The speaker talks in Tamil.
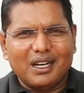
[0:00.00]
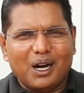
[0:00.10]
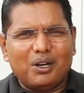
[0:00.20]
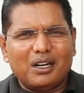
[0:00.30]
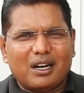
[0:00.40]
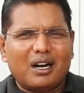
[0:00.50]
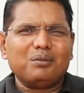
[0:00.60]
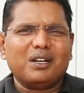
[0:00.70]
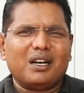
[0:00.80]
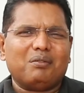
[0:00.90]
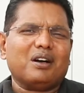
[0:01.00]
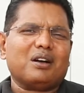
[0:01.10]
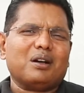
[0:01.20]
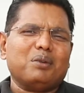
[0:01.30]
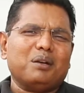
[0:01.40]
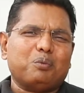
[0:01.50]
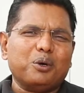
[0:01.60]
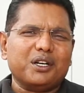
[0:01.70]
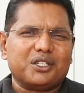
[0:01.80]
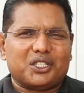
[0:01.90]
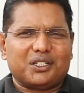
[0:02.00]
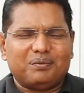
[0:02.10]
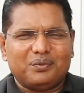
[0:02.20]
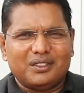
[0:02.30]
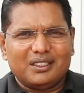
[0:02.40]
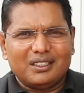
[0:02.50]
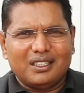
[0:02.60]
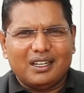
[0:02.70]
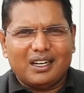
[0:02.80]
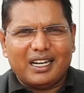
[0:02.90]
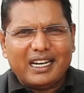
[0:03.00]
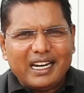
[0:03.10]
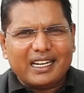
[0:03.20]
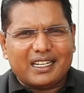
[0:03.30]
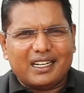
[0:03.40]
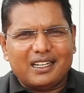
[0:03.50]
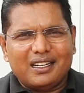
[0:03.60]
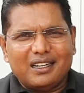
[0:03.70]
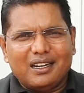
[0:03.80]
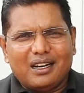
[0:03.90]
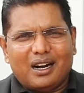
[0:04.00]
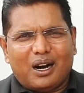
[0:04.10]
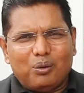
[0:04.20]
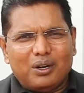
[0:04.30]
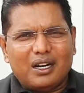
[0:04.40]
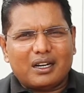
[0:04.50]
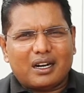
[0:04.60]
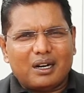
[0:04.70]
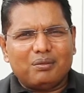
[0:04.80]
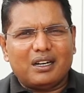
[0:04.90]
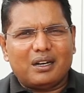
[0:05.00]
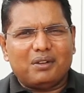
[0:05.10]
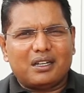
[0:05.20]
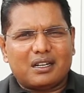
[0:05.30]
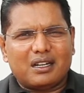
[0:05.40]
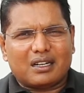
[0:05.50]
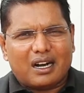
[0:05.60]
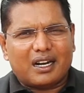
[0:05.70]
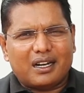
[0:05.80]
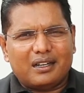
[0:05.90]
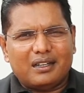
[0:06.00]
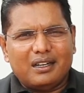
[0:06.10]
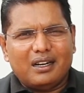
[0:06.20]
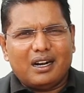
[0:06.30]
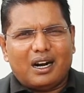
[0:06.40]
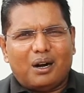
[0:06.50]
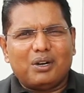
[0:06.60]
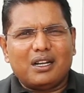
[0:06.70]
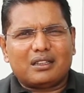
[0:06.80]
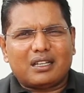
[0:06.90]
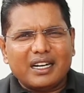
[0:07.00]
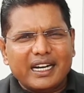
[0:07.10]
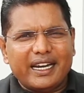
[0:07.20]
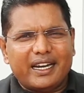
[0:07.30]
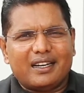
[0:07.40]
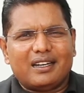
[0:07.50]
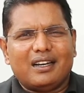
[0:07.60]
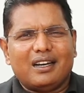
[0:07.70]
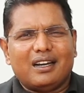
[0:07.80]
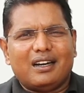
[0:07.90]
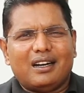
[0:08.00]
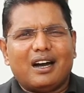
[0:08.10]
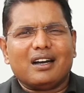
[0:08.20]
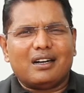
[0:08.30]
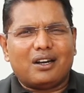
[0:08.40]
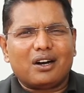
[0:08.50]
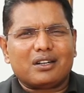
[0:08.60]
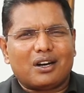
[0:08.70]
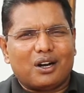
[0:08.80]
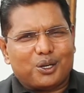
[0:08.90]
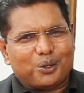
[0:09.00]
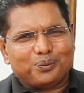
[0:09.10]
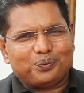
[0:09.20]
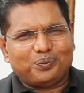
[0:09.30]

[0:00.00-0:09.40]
அவளுடைய கனவு நிறைவேறாமல் போயிடுச்சு இன்னைக்கு அவளுடைய கனவை நிறைவேற்றுறதுக்காக அவளுடைய தங்கையை நாங்கள் டாக்டர் ஆக்குறோம்